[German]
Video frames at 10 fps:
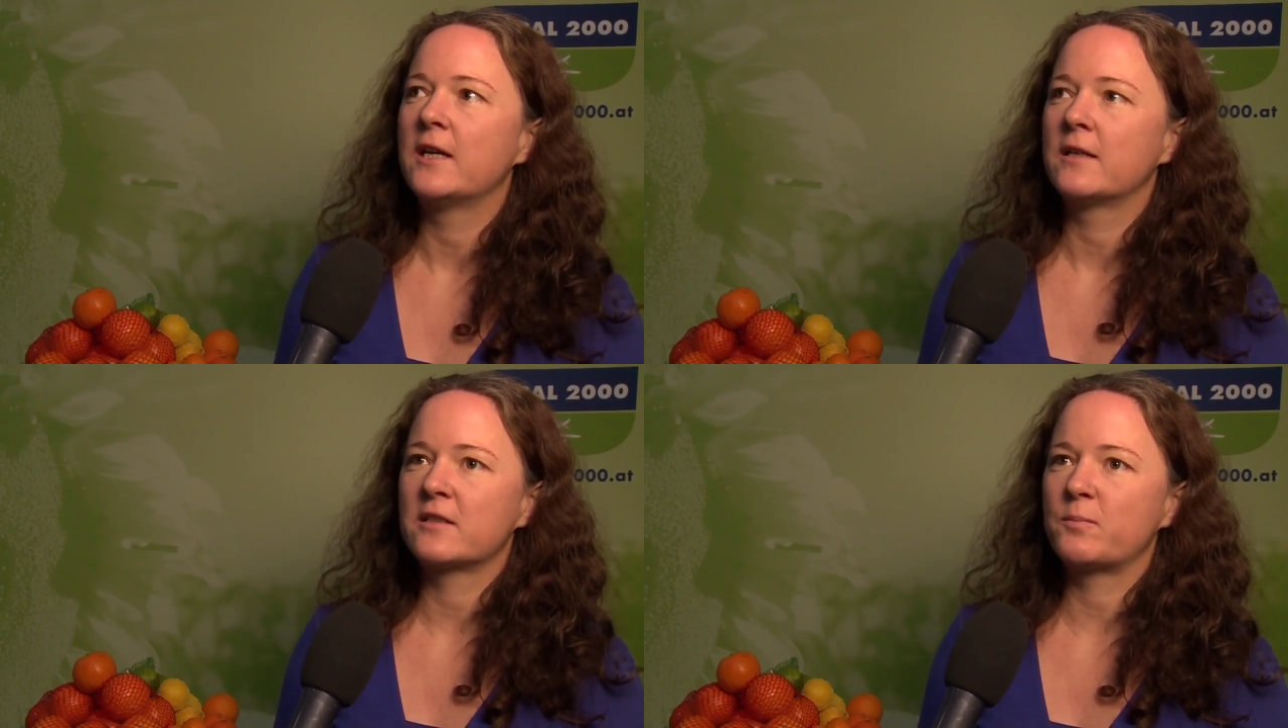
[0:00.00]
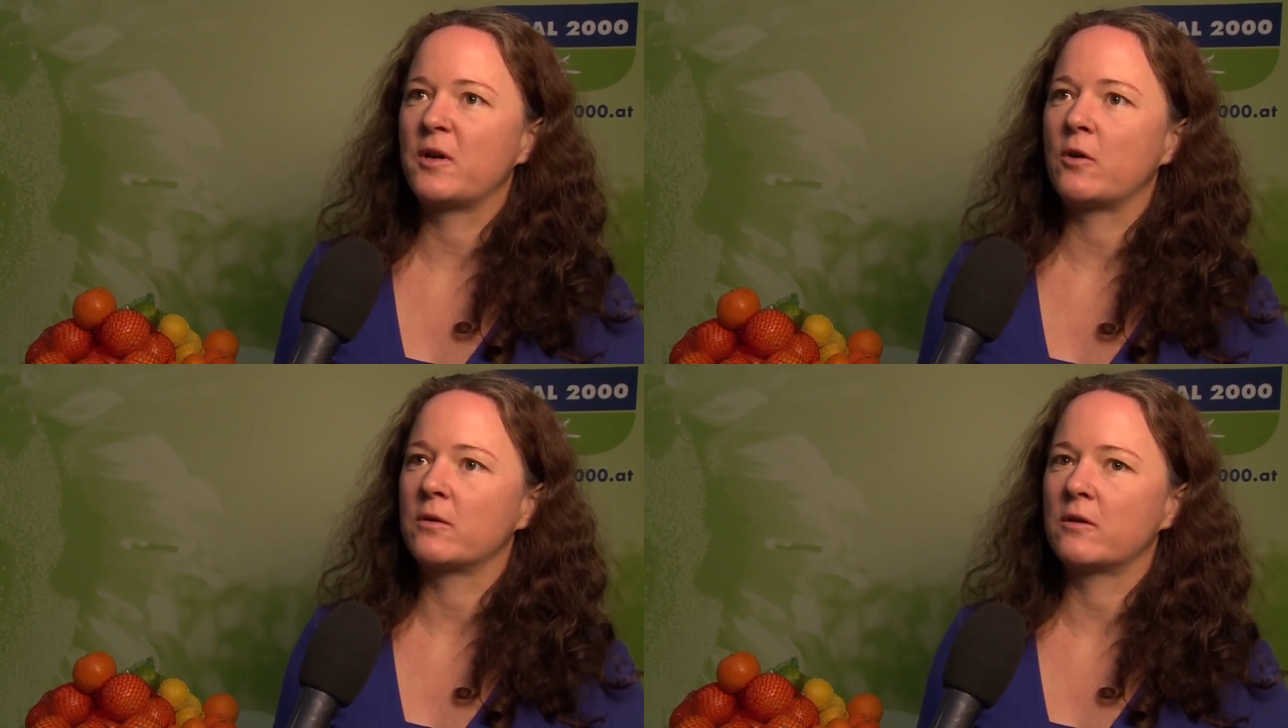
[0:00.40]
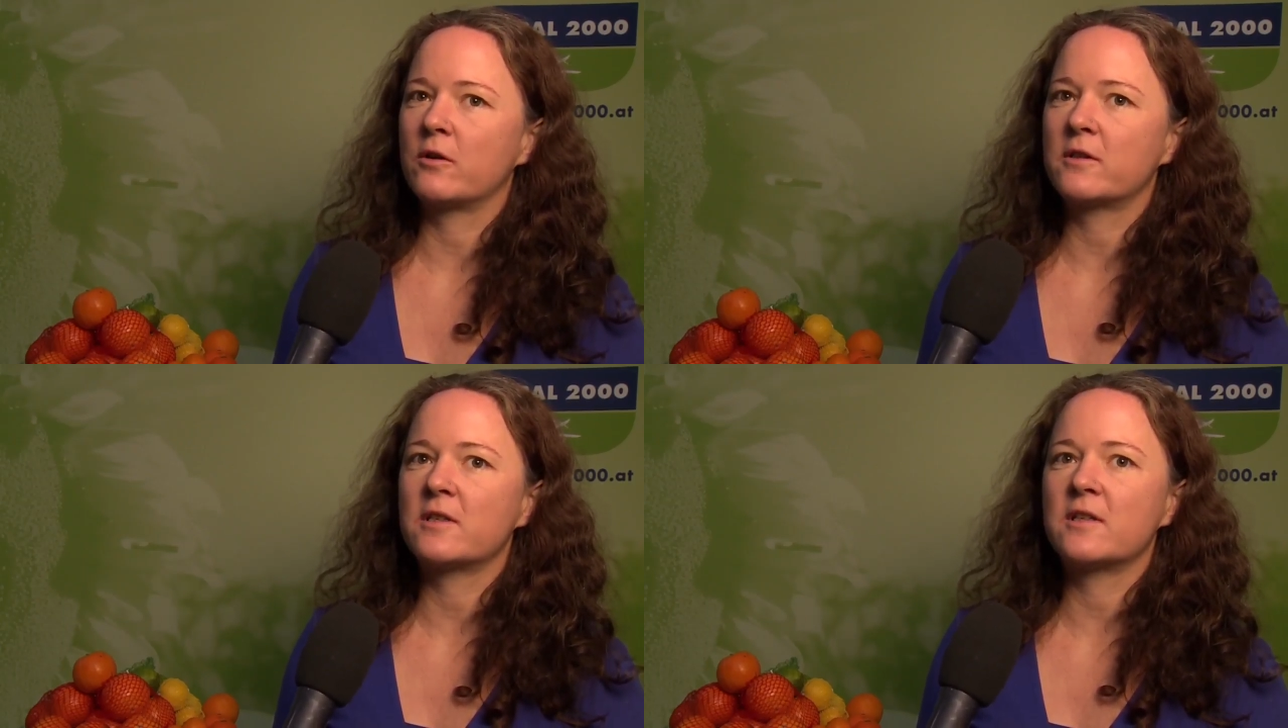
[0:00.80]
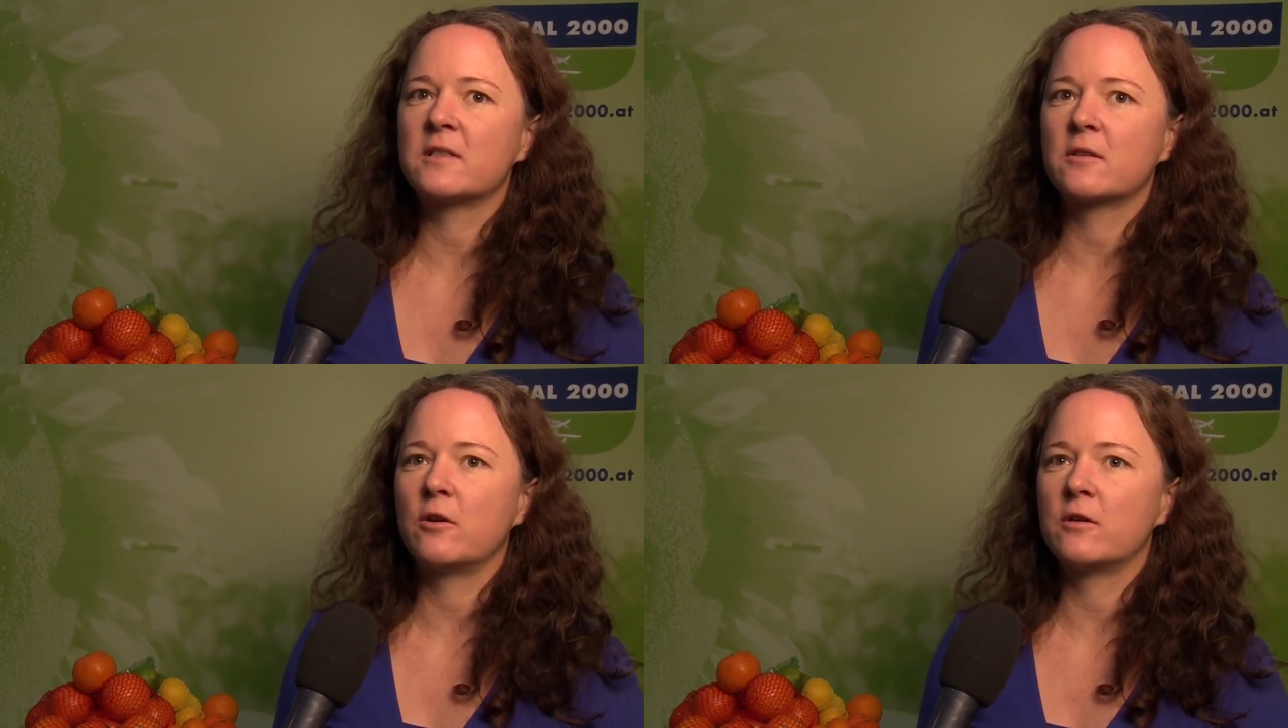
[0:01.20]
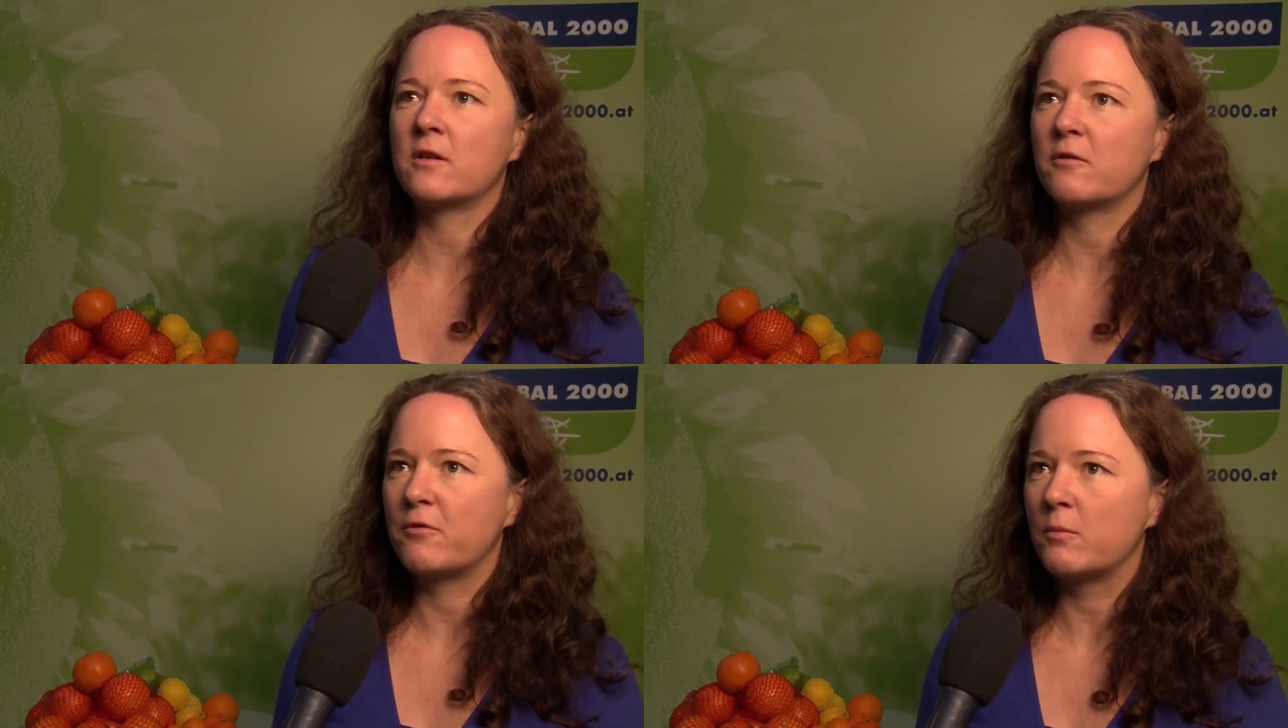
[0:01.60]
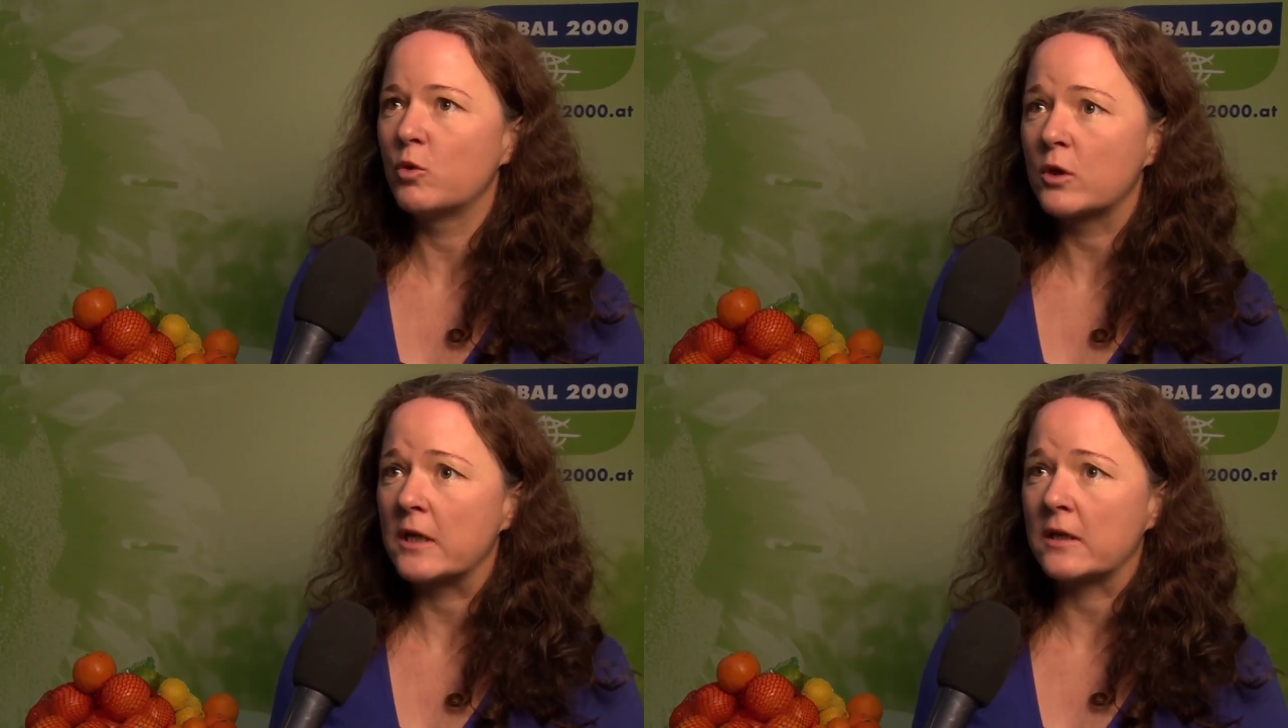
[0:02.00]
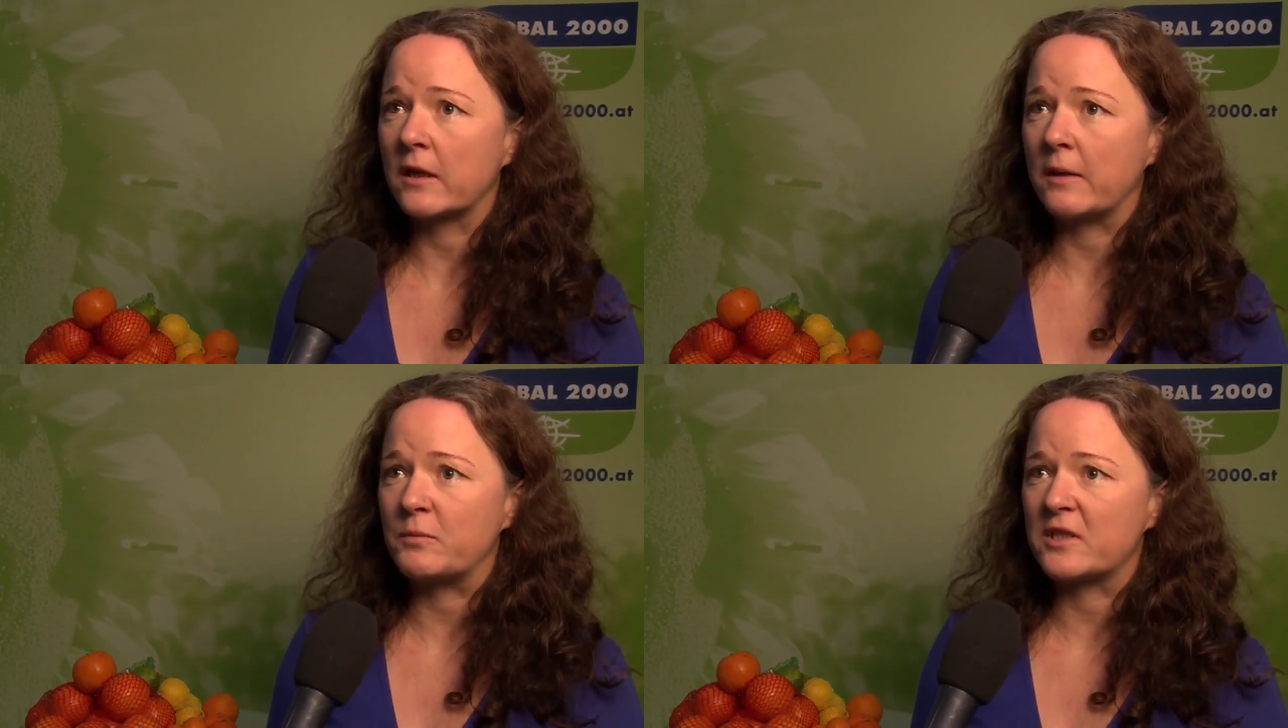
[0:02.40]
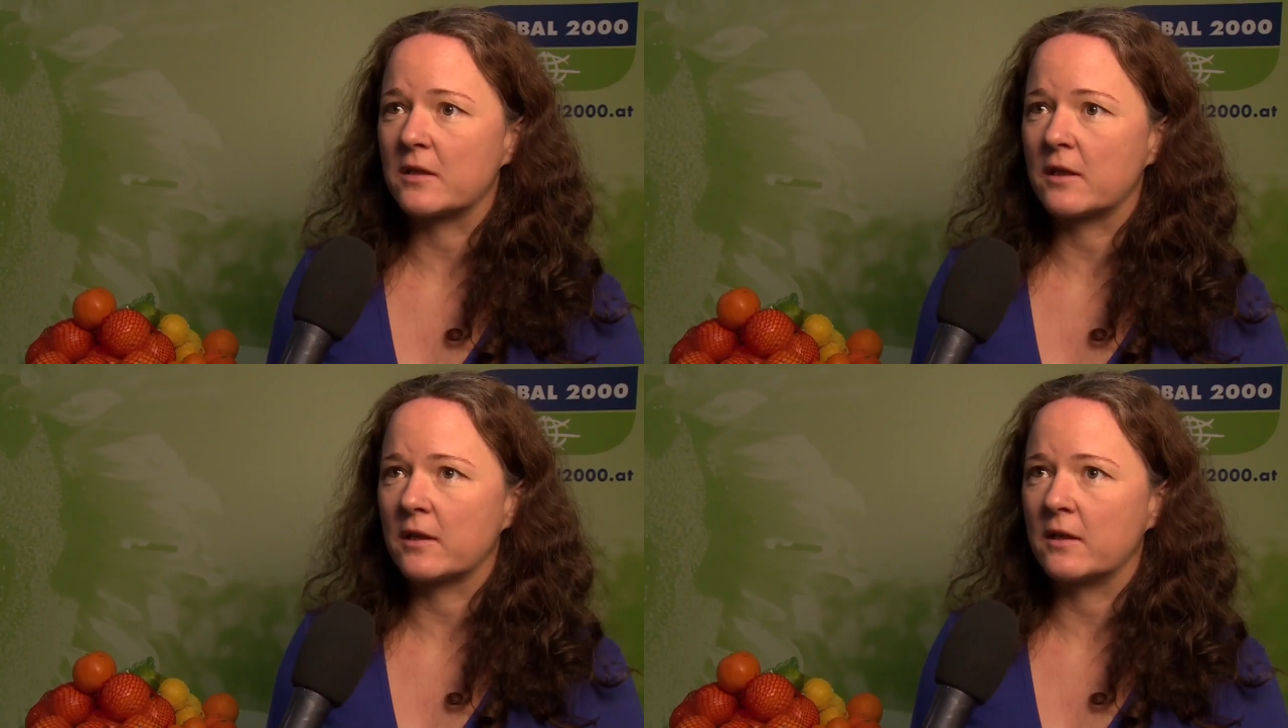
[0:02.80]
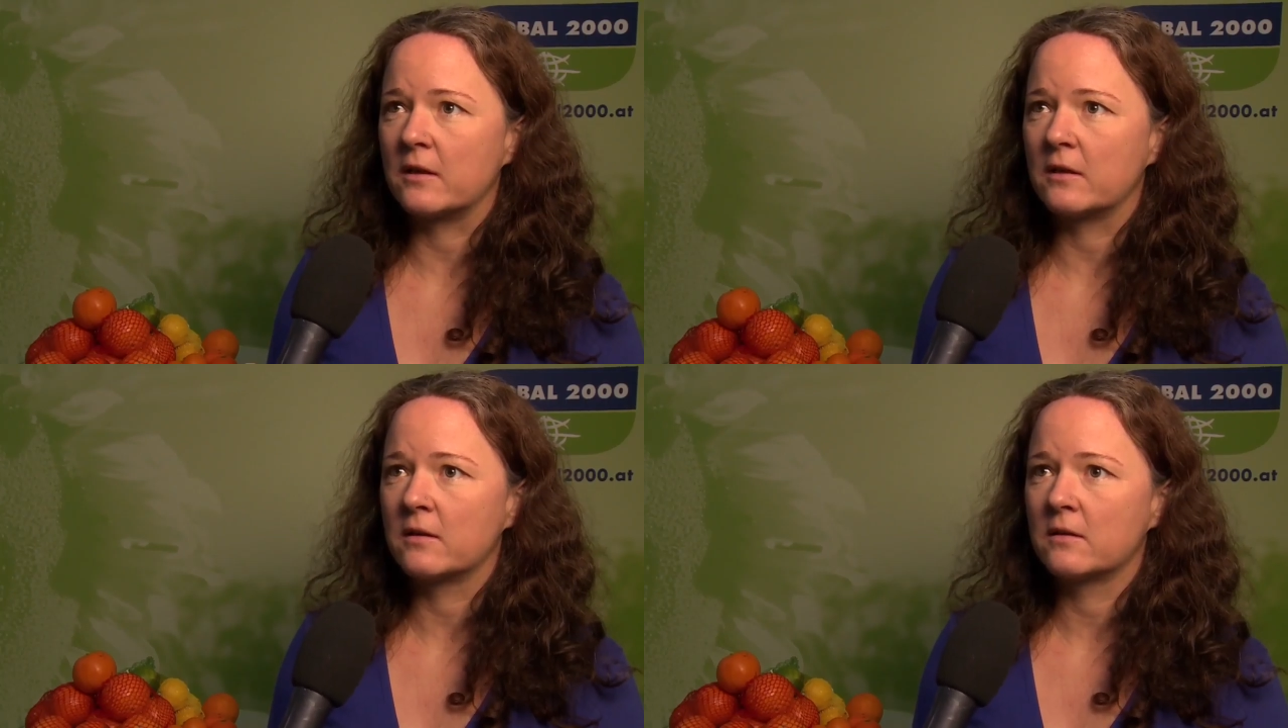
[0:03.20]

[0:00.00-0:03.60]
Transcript: Das bedeutet, es könnte vermutlich Krebs erregen.